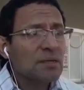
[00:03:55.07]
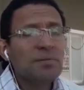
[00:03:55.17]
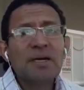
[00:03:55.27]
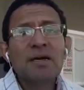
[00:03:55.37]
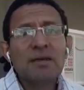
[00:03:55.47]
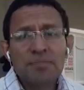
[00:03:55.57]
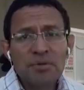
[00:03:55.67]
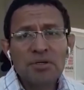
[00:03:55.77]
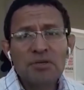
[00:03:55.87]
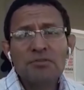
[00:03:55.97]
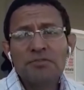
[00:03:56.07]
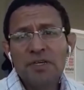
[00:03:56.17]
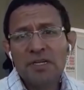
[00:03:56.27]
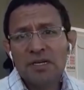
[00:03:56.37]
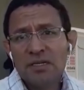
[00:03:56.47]
que parar, poner un
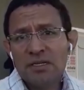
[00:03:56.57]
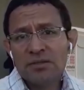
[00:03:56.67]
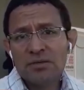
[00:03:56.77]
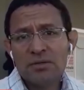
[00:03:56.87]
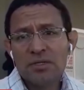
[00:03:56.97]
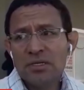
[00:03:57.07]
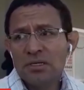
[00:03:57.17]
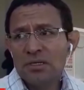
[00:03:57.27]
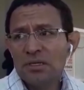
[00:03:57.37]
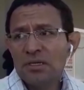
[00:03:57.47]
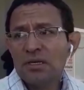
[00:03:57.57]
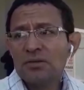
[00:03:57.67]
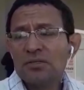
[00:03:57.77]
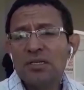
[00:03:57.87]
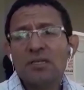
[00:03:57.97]
fin a esto y, y que
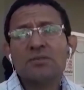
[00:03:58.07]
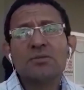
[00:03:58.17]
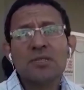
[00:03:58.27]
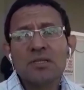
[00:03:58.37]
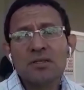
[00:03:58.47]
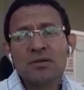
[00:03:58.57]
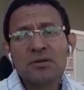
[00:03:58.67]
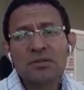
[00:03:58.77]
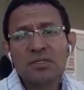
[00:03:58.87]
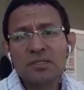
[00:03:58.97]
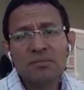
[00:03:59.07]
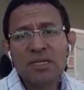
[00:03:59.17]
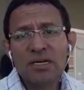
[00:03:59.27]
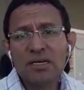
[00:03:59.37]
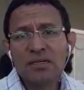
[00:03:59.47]
no sigan sucediendo cosas
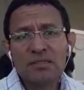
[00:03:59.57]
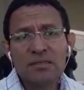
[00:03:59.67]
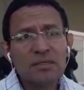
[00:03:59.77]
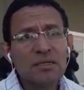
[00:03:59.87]
similares,